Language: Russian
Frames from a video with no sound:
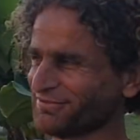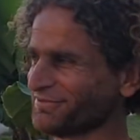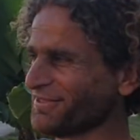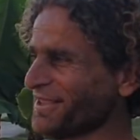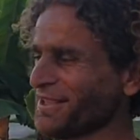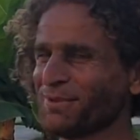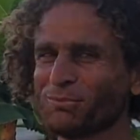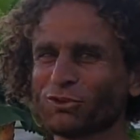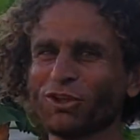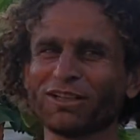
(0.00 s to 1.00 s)
Молодцы.
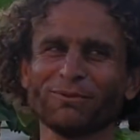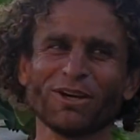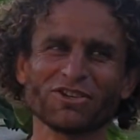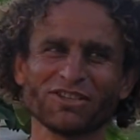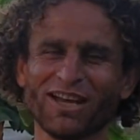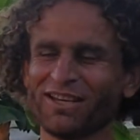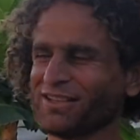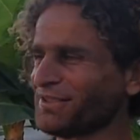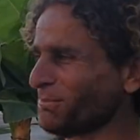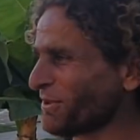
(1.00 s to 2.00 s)
Мы долго вас ждали,
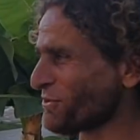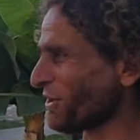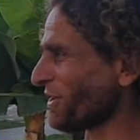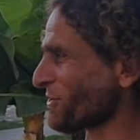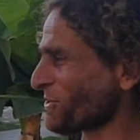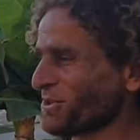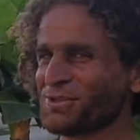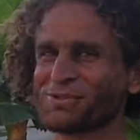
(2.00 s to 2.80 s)
а теперь все хорошо.